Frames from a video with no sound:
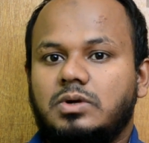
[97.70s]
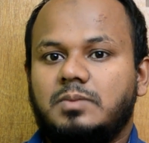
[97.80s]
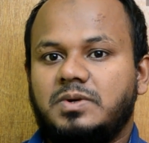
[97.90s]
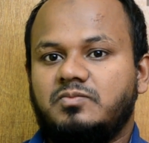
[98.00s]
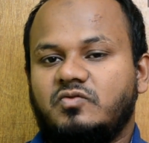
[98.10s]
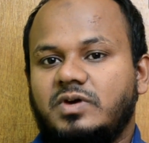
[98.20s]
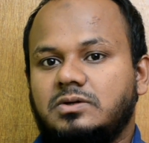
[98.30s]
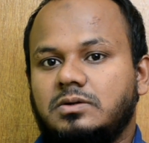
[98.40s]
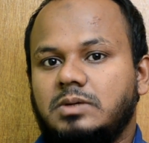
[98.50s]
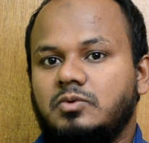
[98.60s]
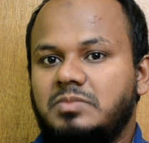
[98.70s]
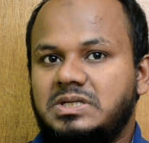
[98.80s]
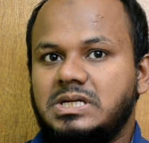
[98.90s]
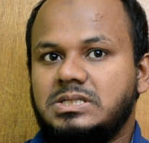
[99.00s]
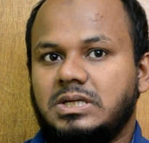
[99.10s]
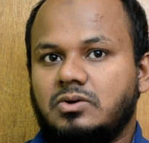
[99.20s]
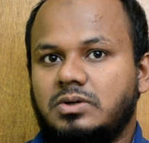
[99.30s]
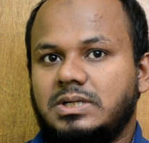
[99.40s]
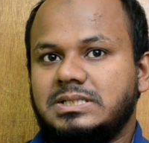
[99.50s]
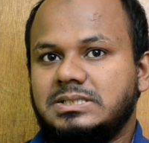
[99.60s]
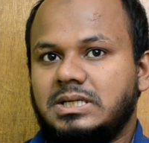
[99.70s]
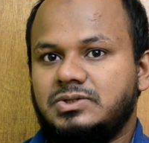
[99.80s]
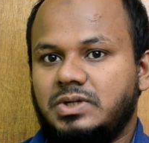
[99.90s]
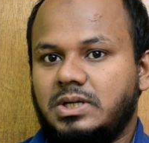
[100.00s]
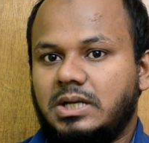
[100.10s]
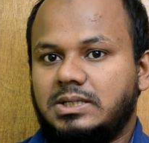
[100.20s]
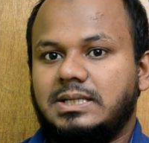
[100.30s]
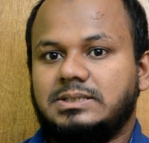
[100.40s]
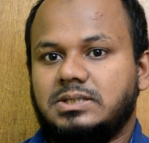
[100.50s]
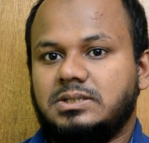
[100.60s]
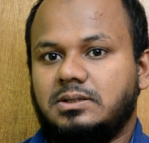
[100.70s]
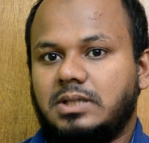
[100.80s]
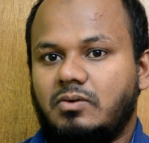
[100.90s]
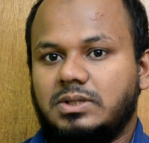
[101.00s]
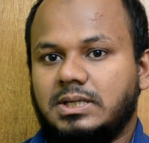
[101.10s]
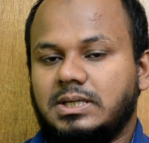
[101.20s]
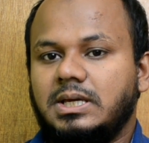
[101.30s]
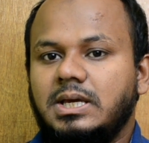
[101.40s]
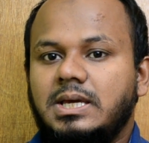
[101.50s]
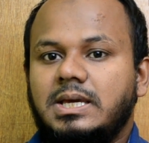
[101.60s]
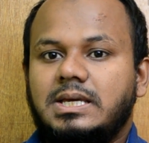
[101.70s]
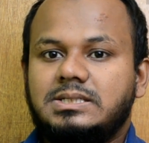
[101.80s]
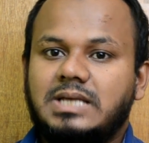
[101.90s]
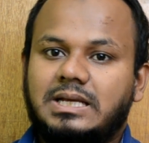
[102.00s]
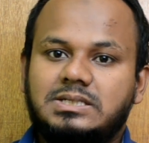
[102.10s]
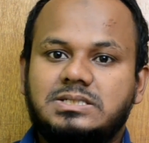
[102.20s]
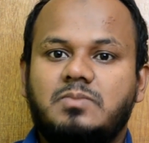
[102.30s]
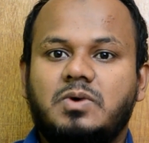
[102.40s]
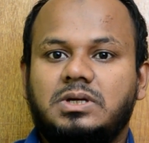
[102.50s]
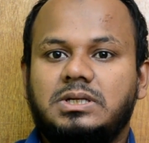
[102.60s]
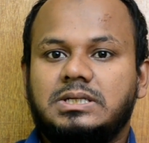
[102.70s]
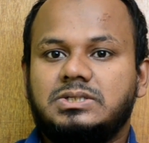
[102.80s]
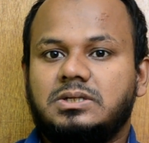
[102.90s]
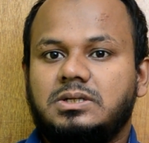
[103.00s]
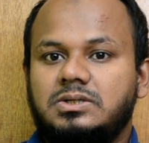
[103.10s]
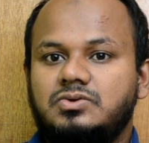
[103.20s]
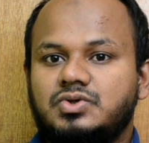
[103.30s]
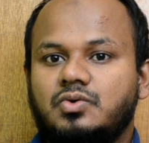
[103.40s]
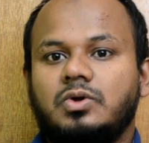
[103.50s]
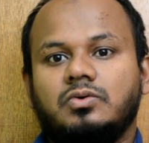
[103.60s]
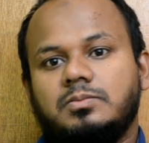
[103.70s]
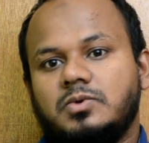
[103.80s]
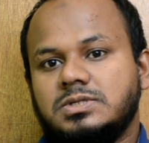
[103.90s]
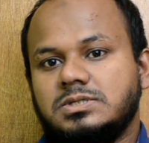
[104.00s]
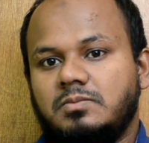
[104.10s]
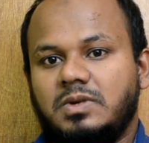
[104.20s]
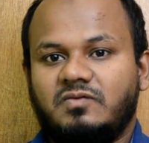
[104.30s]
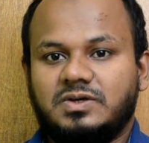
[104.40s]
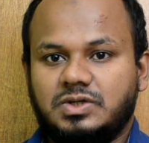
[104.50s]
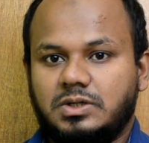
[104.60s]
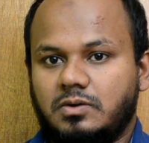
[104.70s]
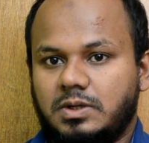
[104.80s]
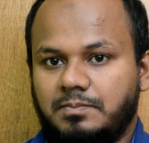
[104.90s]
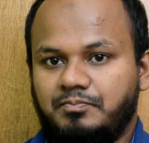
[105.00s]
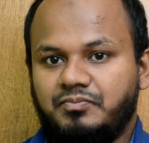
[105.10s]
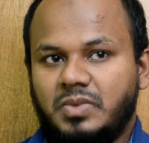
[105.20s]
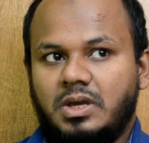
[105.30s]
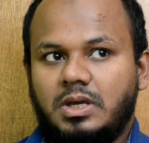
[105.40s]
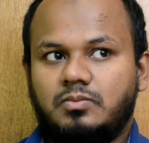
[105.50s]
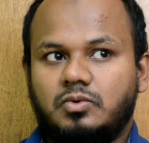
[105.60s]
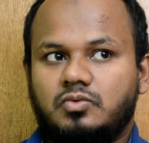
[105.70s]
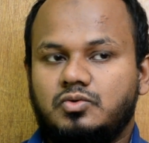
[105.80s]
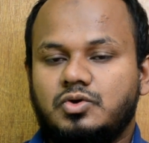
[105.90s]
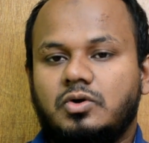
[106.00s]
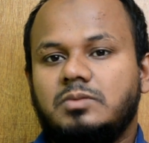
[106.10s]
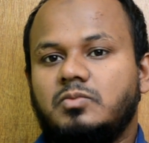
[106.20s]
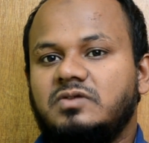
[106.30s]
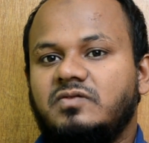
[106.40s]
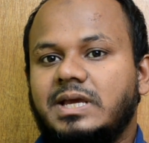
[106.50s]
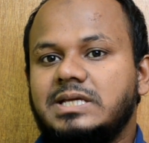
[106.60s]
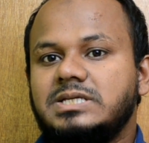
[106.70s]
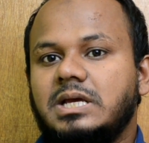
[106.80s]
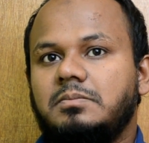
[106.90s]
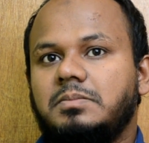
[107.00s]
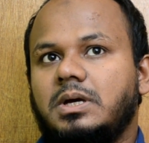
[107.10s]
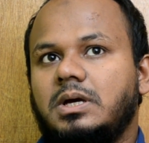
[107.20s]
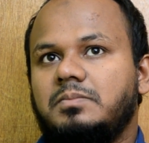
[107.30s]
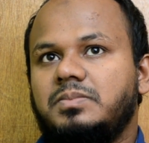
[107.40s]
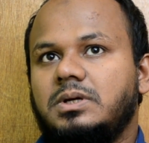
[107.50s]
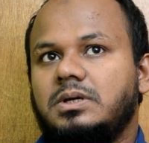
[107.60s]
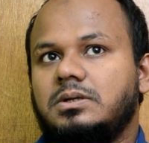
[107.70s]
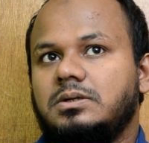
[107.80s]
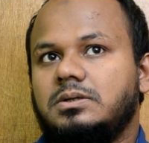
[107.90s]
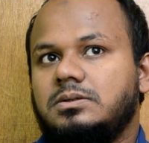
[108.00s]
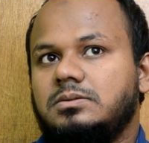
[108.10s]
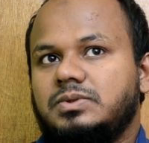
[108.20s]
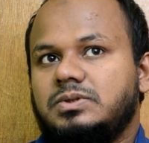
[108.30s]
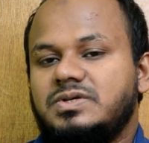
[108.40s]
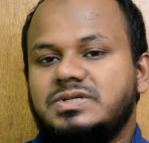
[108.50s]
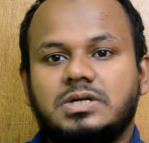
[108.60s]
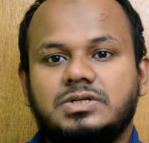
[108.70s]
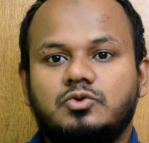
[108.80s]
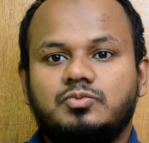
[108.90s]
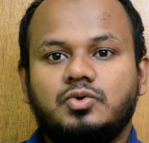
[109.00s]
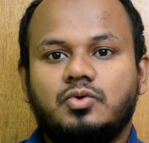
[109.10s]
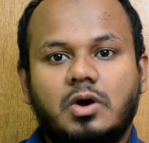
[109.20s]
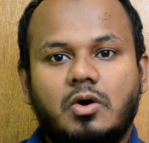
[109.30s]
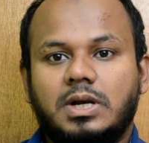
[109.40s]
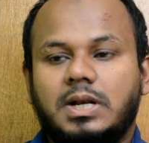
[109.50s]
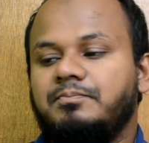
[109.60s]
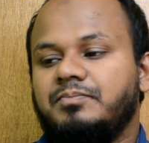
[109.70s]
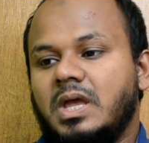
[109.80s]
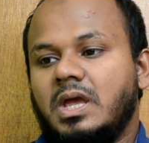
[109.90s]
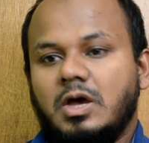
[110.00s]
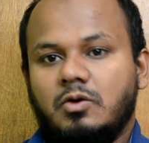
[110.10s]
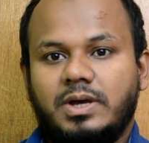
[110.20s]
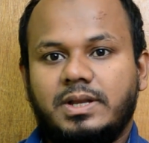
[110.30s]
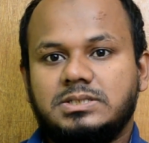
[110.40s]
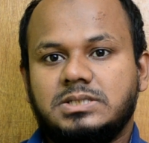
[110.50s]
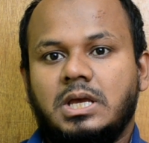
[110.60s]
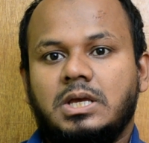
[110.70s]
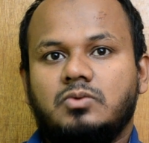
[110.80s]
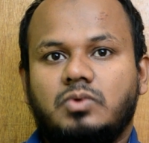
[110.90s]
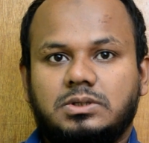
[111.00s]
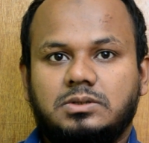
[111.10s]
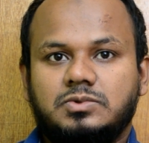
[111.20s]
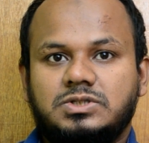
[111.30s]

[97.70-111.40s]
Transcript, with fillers: ওরা আপনার প্রোভাইড করে এবং মিডিয়াটে কর্টেক্সের যে আর্কিটেকচারটা দেওয়া থাকে এক্স্যাক্টলি সেম আর্কিটেকচারটা ইউজ করে ওদের প্রসেসর ম্যানুফ্যাকচারিং করে এবং কোনো ধরনের মডিফিকেশন বা আপনার রিসার্চের উপর ওরা করে না ওয়ারেস কোয়ালকম